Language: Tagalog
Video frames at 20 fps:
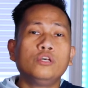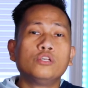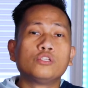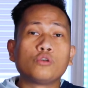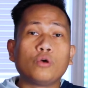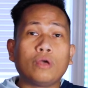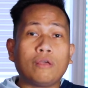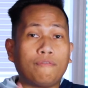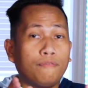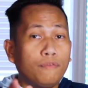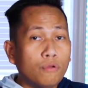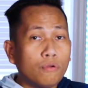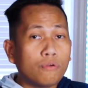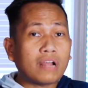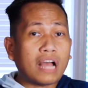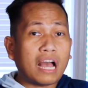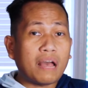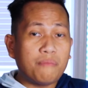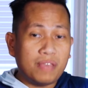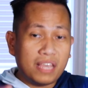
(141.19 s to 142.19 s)
So if you're
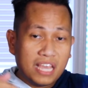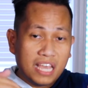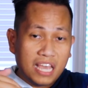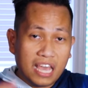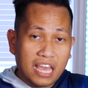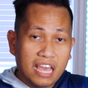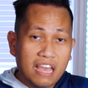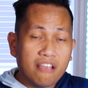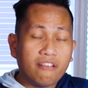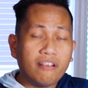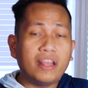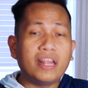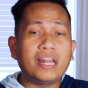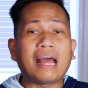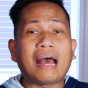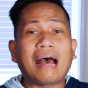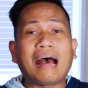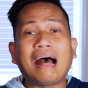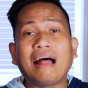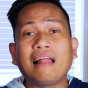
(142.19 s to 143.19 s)
coming here in
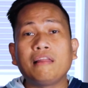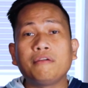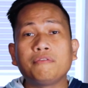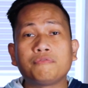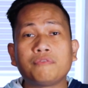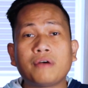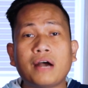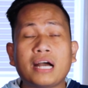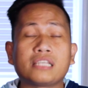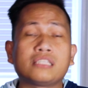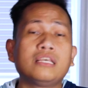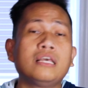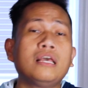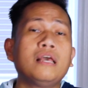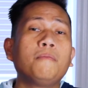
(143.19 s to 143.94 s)
Halifax,